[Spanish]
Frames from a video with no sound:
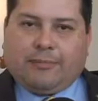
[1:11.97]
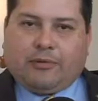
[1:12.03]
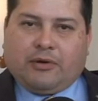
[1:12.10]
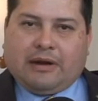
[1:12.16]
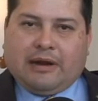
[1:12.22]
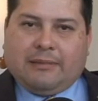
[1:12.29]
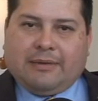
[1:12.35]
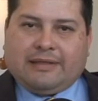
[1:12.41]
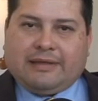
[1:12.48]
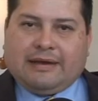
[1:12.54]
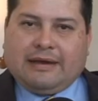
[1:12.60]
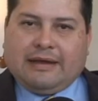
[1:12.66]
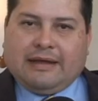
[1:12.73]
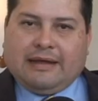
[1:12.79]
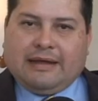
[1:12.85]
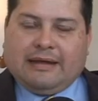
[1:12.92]
programa
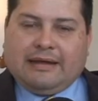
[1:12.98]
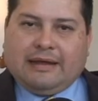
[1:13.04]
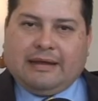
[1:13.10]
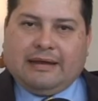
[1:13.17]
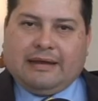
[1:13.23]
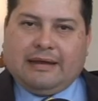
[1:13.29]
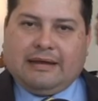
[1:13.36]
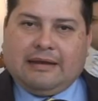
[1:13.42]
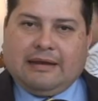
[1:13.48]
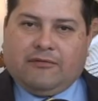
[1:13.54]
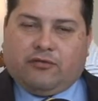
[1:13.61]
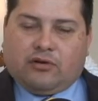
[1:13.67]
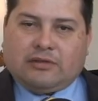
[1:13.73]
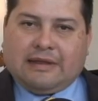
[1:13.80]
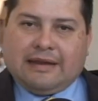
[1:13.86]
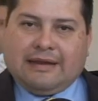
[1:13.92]
tiene la,
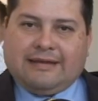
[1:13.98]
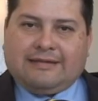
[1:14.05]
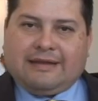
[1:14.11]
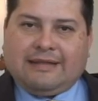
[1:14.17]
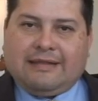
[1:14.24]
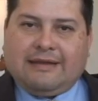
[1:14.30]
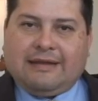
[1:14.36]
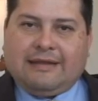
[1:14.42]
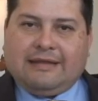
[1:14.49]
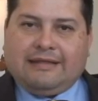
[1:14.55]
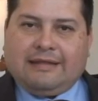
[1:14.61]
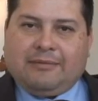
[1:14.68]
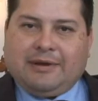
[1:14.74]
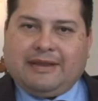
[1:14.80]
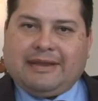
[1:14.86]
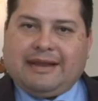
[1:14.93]
fortaleza de,
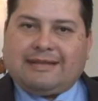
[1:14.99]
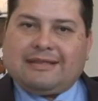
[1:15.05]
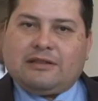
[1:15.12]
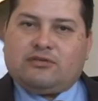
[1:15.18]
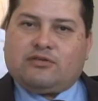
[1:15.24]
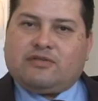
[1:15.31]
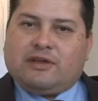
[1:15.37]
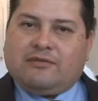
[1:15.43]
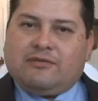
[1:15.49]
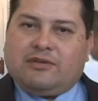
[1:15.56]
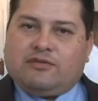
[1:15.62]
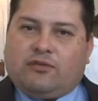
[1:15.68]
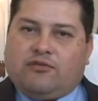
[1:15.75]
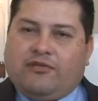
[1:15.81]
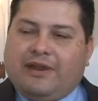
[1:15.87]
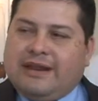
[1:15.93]
brindar tanto
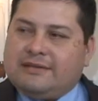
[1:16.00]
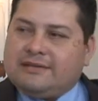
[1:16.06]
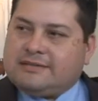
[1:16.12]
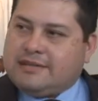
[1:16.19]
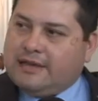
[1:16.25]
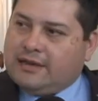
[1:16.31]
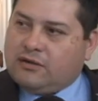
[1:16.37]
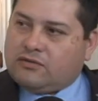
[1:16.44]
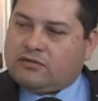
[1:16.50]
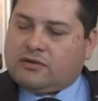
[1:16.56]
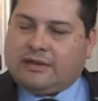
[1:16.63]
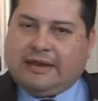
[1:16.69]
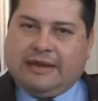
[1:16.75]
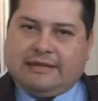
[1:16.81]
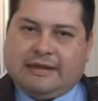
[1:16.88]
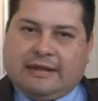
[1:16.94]
servicios financieros,
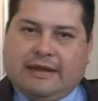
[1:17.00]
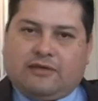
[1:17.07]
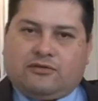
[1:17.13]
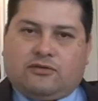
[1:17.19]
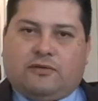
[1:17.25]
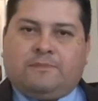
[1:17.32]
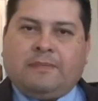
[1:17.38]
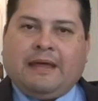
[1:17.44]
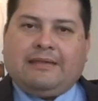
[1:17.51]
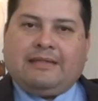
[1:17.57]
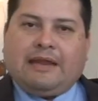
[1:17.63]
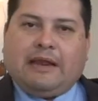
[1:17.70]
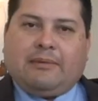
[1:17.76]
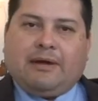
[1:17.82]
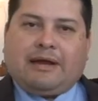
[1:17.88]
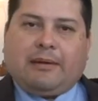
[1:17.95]
en este caso
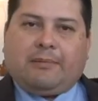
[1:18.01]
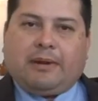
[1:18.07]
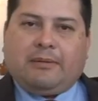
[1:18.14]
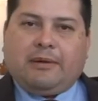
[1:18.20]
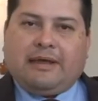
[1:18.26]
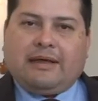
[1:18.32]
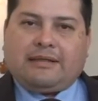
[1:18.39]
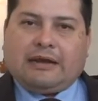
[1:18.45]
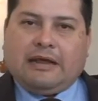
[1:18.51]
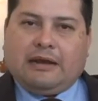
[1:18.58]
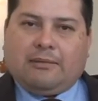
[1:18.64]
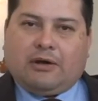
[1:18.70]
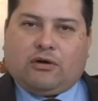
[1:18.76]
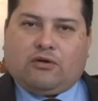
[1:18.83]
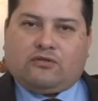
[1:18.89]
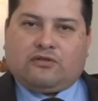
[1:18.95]
de la banca privada tras
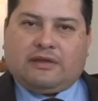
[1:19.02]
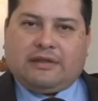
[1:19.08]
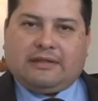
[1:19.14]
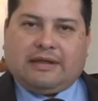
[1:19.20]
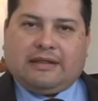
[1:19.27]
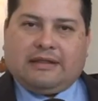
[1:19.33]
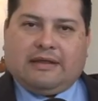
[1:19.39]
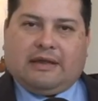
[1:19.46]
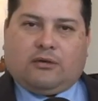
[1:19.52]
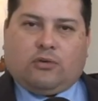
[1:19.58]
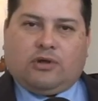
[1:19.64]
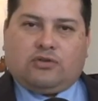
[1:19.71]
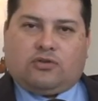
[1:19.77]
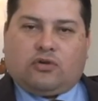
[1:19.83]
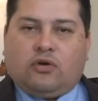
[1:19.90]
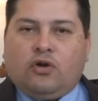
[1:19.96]
el Banco Occidental de
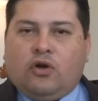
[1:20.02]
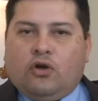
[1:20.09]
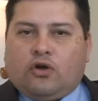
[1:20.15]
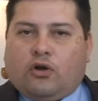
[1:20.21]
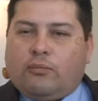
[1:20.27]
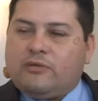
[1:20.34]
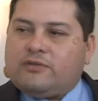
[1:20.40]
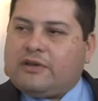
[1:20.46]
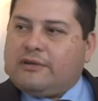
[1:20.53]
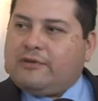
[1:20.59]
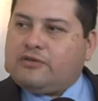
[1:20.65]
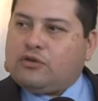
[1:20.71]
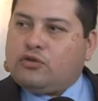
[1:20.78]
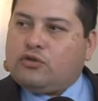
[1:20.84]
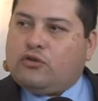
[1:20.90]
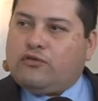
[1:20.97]
Descuento, como
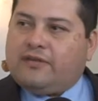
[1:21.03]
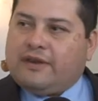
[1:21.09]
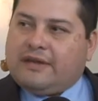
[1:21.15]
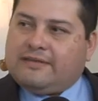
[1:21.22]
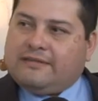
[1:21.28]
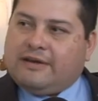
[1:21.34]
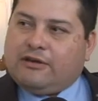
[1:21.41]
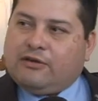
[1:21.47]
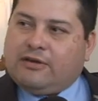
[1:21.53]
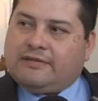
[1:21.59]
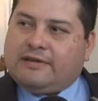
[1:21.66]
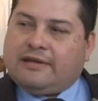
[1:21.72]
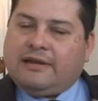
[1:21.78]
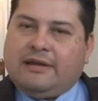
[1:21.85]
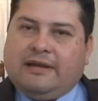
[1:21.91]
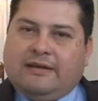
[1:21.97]
servicios no financieros, es
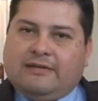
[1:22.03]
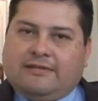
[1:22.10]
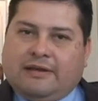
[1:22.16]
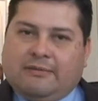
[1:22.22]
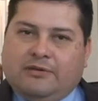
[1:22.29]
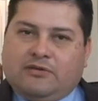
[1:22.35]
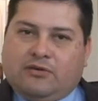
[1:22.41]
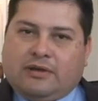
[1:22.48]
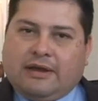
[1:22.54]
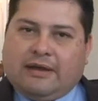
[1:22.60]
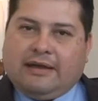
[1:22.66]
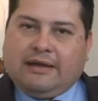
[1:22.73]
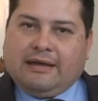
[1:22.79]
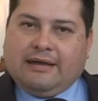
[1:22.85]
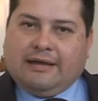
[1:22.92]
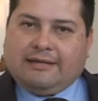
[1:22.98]
decir, servicios
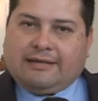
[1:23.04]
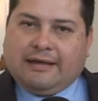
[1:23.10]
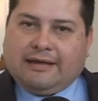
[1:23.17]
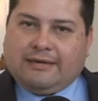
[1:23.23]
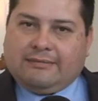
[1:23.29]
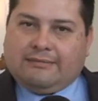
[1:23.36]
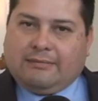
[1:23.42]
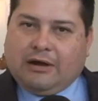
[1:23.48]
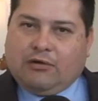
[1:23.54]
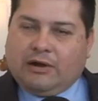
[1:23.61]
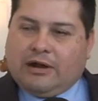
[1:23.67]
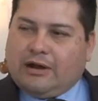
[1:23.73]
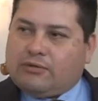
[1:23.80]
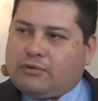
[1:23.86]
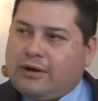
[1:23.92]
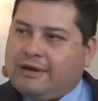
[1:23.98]
que están bajo
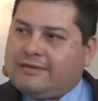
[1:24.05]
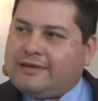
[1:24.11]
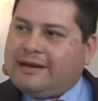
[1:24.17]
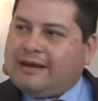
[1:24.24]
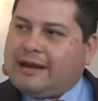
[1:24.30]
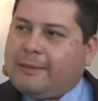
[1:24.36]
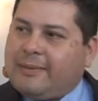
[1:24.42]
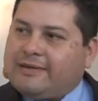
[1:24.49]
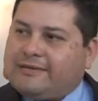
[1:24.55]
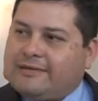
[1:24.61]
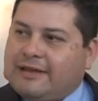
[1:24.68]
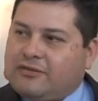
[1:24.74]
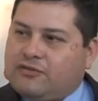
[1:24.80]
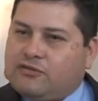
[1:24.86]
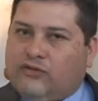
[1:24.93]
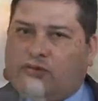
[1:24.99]
la naturaleza de la
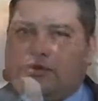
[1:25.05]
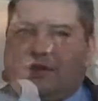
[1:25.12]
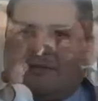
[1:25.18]
capacitación y